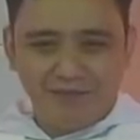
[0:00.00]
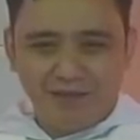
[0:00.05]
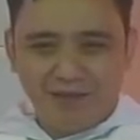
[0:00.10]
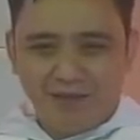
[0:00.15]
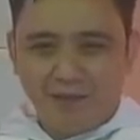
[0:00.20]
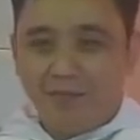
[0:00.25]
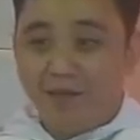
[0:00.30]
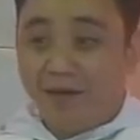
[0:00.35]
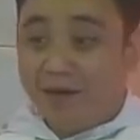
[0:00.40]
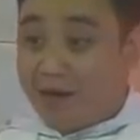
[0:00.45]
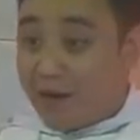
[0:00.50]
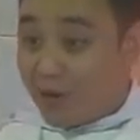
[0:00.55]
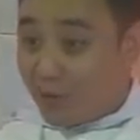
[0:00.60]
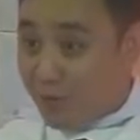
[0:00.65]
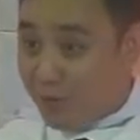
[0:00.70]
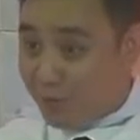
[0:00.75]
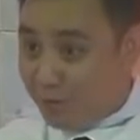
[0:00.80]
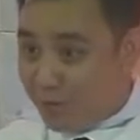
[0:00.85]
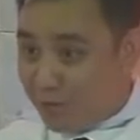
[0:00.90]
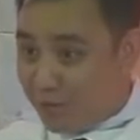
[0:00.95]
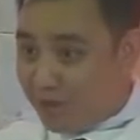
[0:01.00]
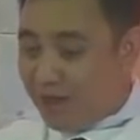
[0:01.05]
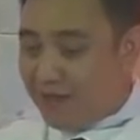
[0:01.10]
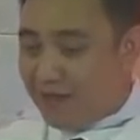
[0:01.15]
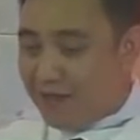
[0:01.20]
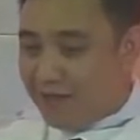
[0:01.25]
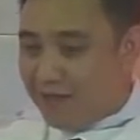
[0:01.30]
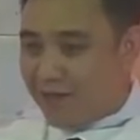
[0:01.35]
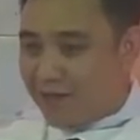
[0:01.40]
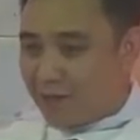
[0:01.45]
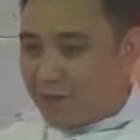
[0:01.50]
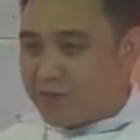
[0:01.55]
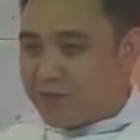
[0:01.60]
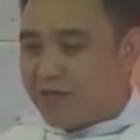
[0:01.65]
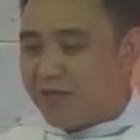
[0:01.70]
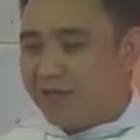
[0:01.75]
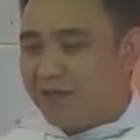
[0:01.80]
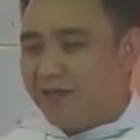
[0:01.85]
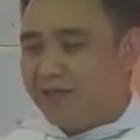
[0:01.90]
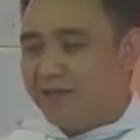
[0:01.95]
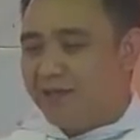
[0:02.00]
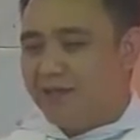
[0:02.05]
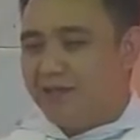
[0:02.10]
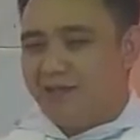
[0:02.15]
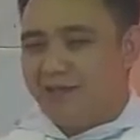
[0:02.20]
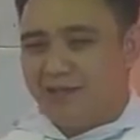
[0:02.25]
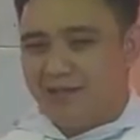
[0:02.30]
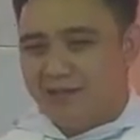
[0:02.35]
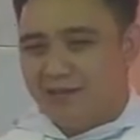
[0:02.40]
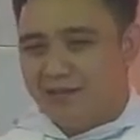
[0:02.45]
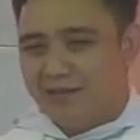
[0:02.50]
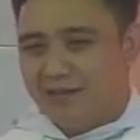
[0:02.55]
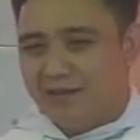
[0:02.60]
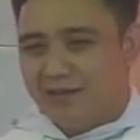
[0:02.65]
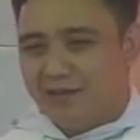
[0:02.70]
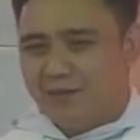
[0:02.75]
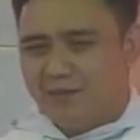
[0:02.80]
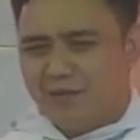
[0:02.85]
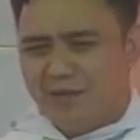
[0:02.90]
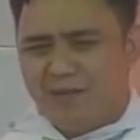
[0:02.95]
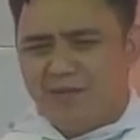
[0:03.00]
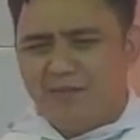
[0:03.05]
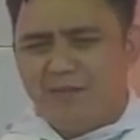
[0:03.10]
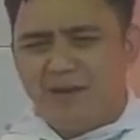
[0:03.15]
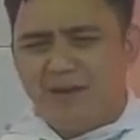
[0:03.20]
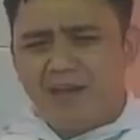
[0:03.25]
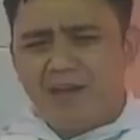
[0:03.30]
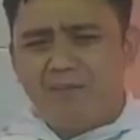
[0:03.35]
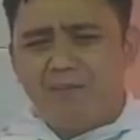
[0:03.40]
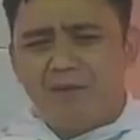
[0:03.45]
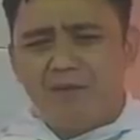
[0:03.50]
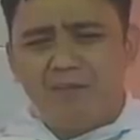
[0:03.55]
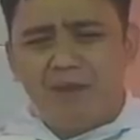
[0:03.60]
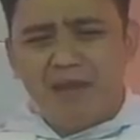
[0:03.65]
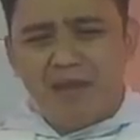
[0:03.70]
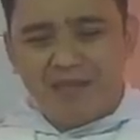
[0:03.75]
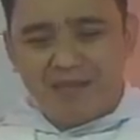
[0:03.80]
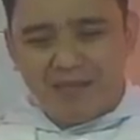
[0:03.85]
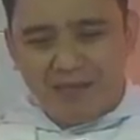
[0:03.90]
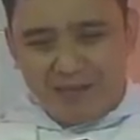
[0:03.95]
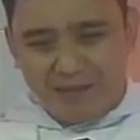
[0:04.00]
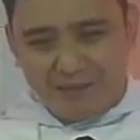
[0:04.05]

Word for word: Mereka kumpulkan yang rusak ini, kemudian mereka perbaiki.